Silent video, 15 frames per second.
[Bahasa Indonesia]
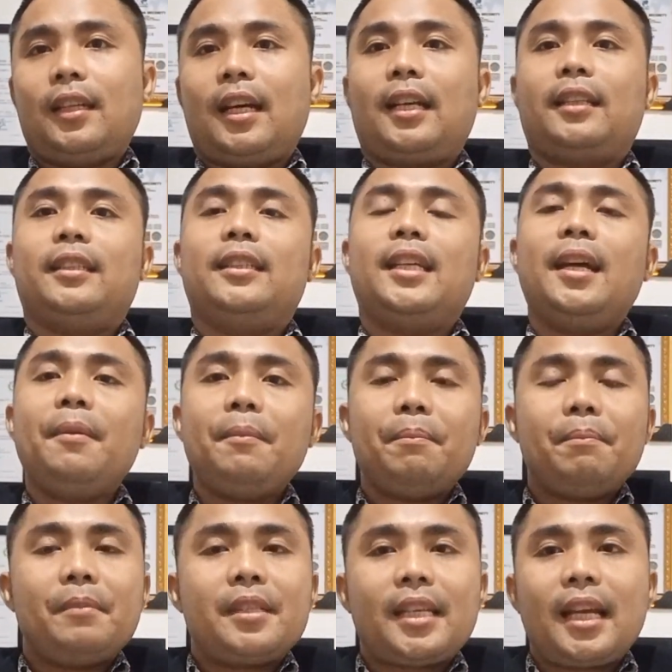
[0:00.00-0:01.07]

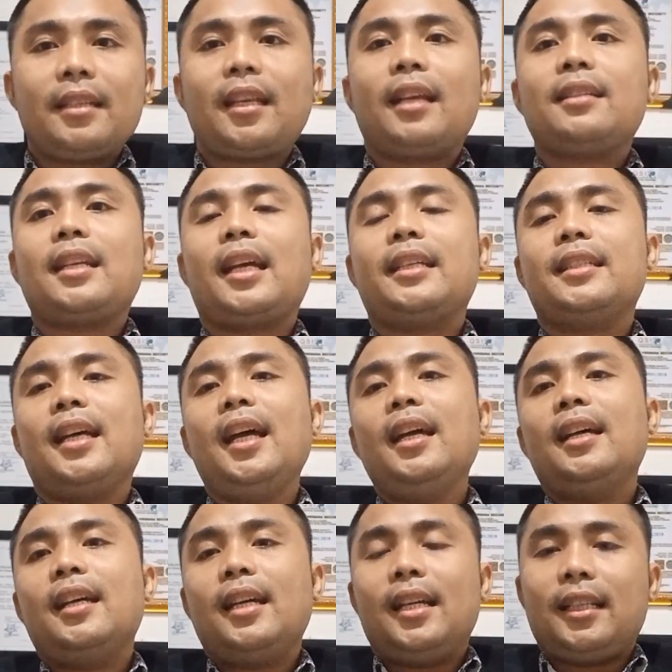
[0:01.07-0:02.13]
Artinya sah-sah saja
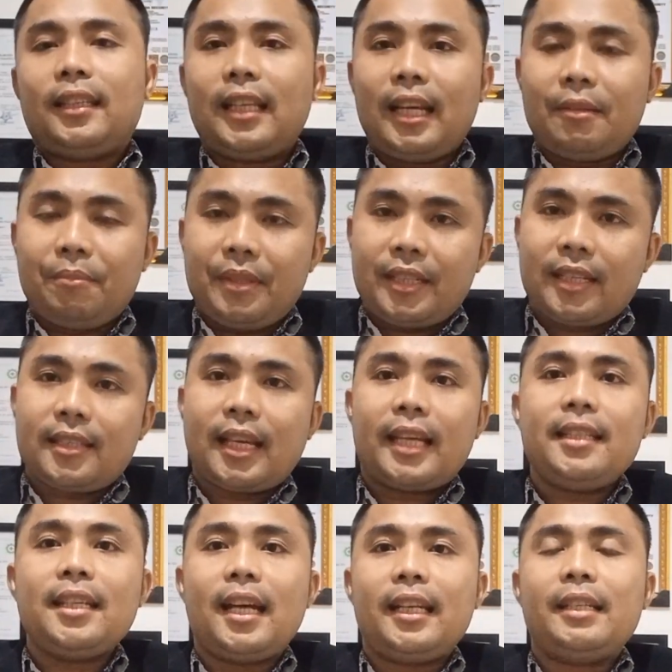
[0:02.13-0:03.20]
dan bisa
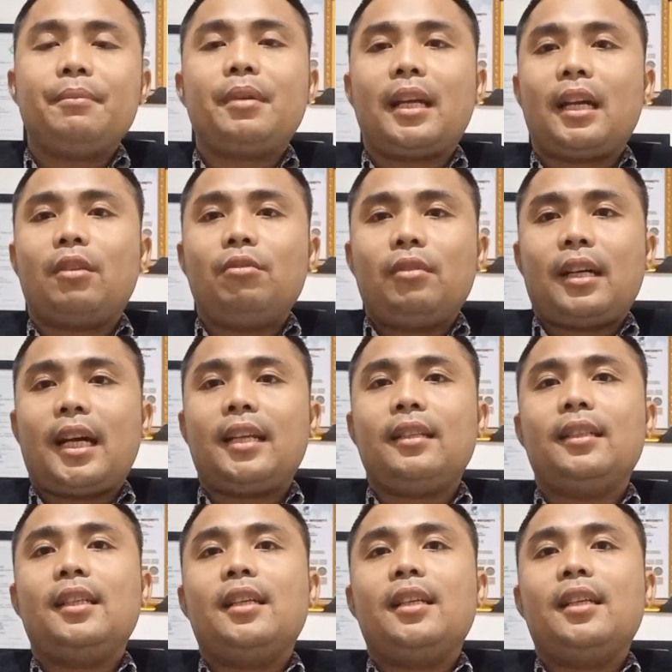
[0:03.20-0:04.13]
saja diberlakukan